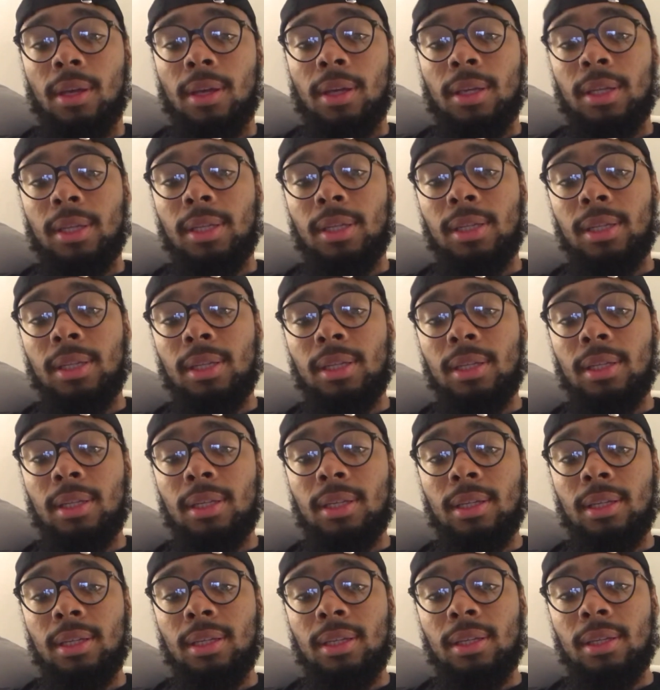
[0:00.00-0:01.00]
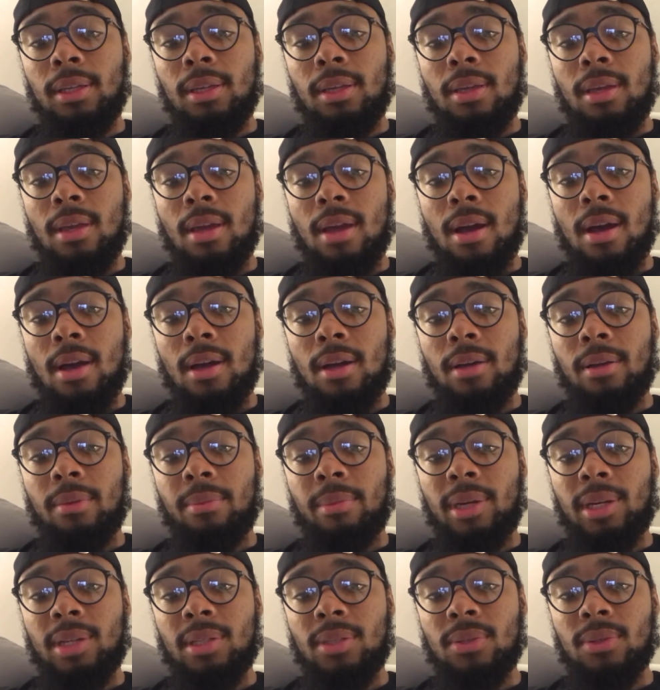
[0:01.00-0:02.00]
E yeah,
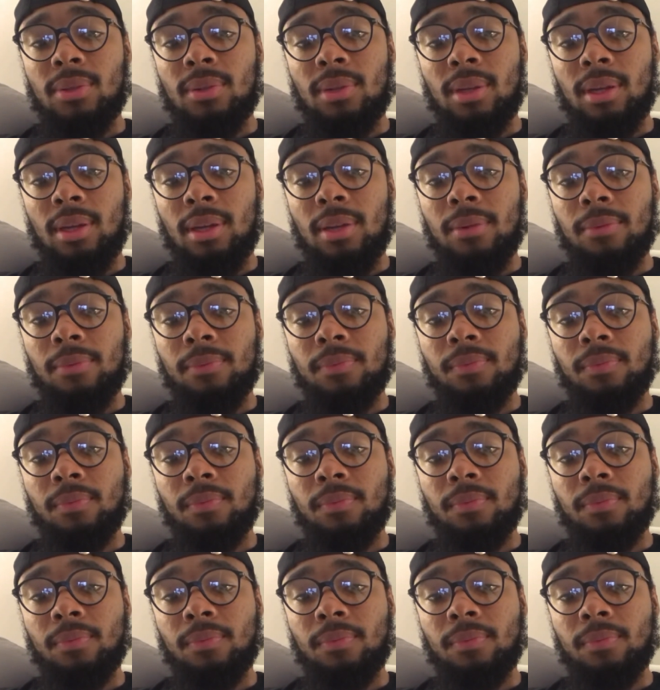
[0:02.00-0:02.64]
mais o quê?